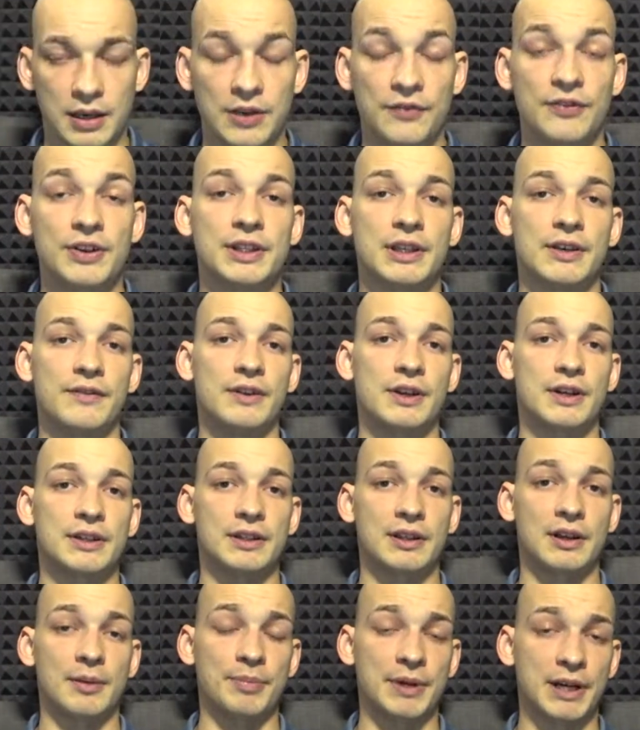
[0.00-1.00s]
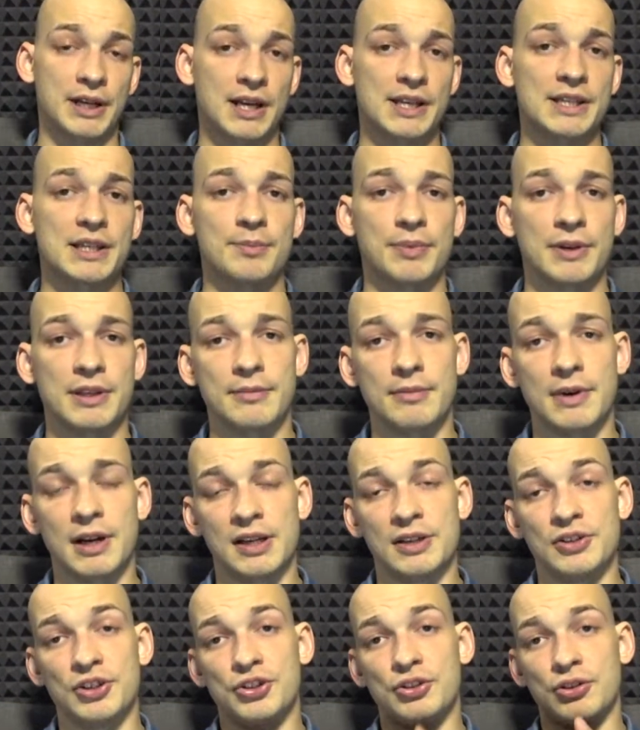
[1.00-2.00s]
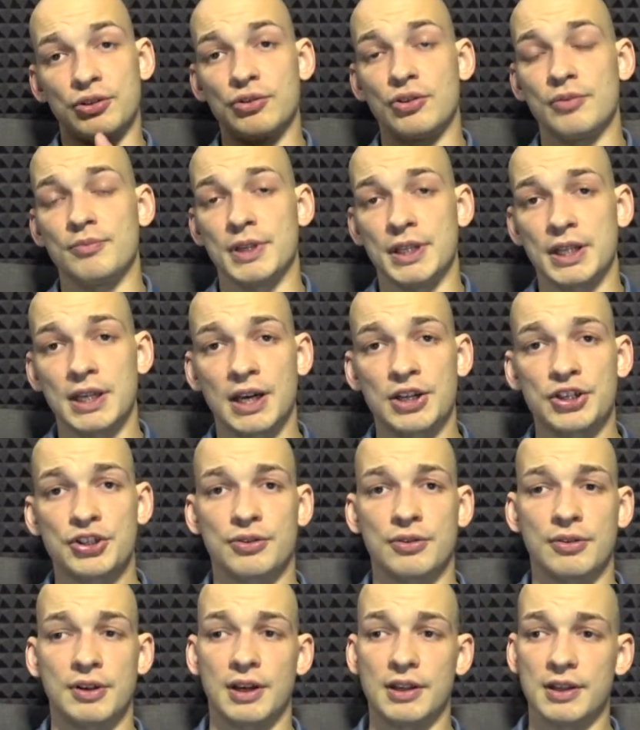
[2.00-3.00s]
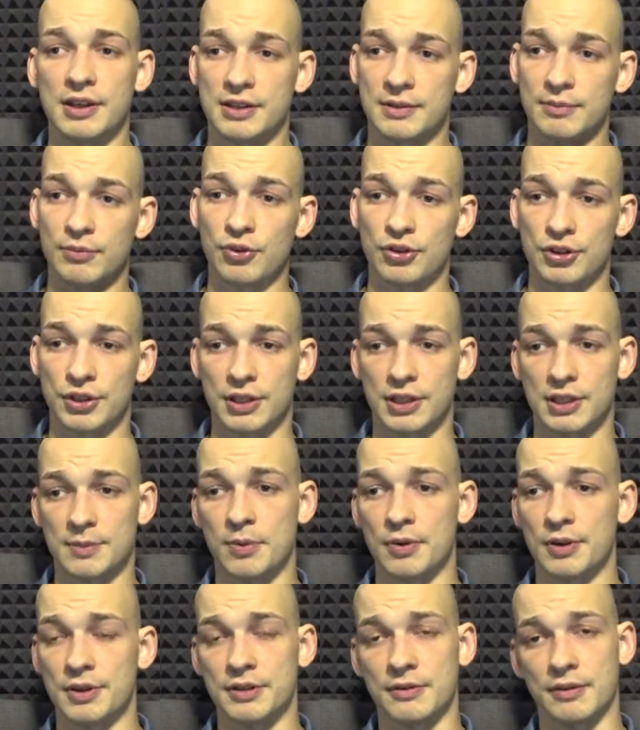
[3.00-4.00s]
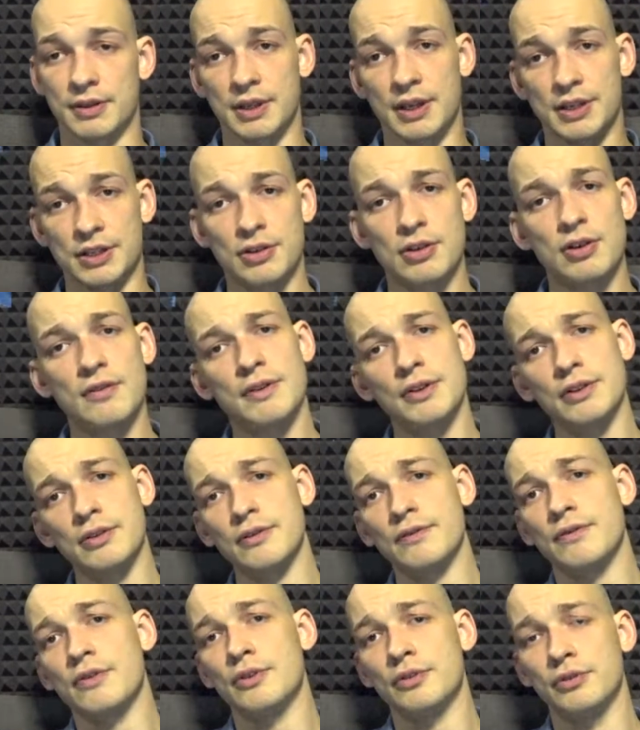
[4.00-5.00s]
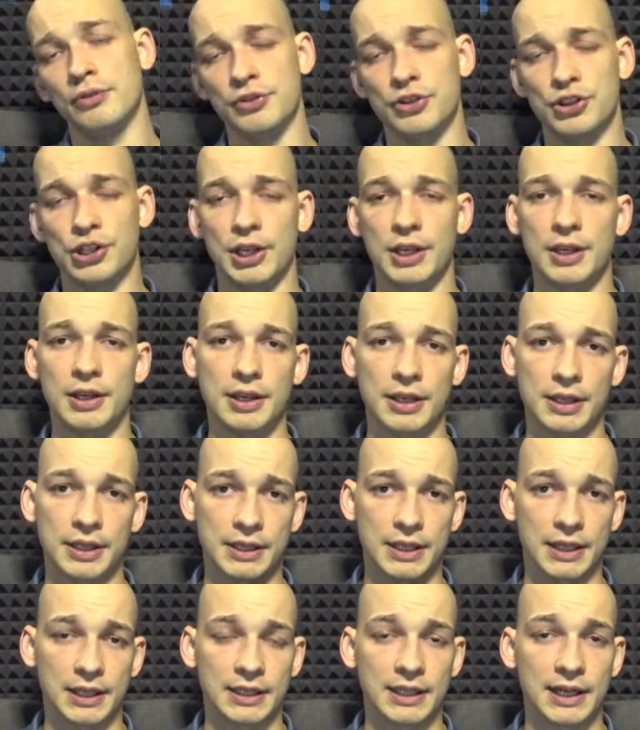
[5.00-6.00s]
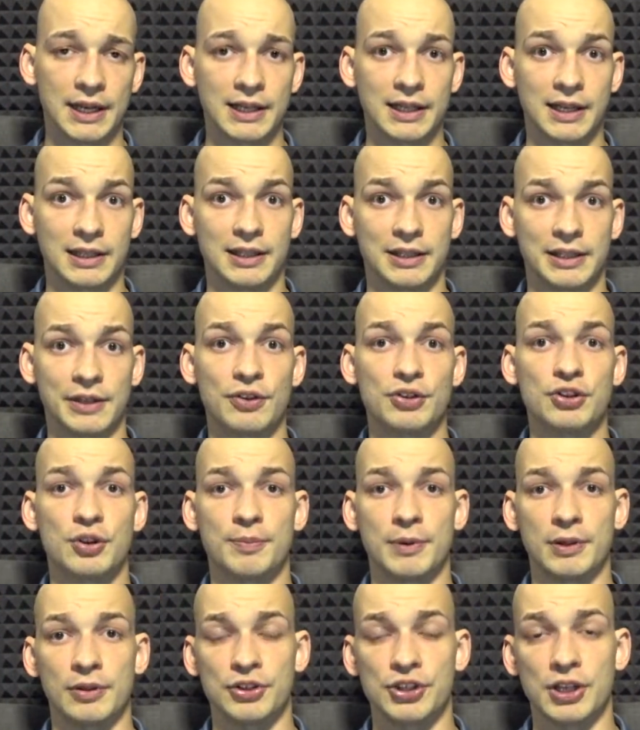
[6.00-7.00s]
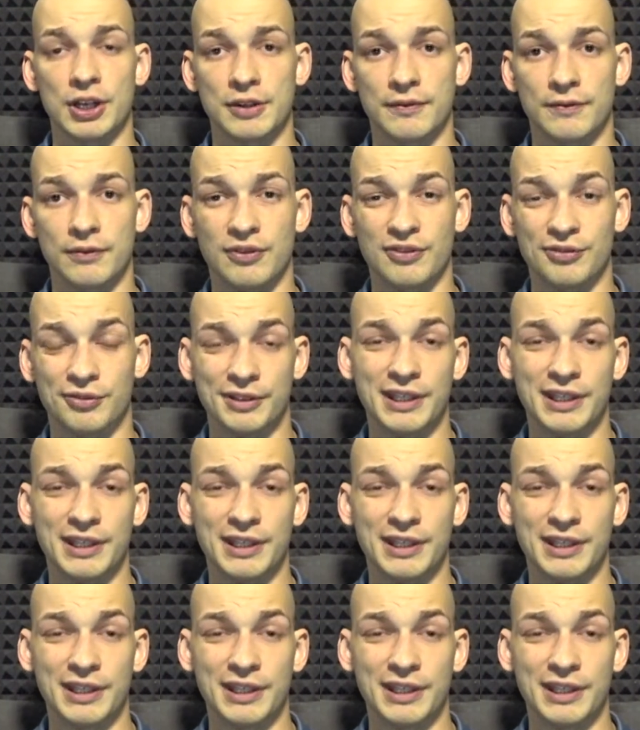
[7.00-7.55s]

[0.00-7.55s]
И вы, наверное, прекрасно понимали еще до меня, что организм может использовать газированную воду, чаи и так далее для того, чтобы получать воду.